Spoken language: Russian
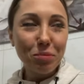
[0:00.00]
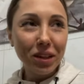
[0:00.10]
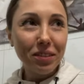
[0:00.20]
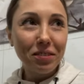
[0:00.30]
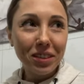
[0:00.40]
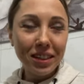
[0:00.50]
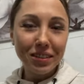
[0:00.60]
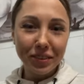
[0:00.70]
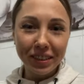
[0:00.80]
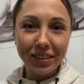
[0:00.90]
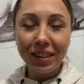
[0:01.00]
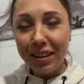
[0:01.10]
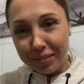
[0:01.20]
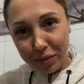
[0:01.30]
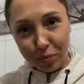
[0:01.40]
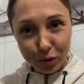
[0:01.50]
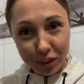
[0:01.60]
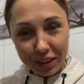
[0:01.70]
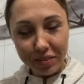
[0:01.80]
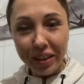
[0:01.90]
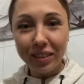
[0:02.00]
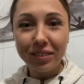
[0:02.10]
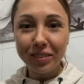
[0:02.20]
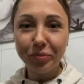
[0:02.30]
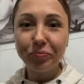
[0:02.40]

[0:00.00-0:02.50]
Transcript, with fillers: Тема эфира всегда вопрос-ответ.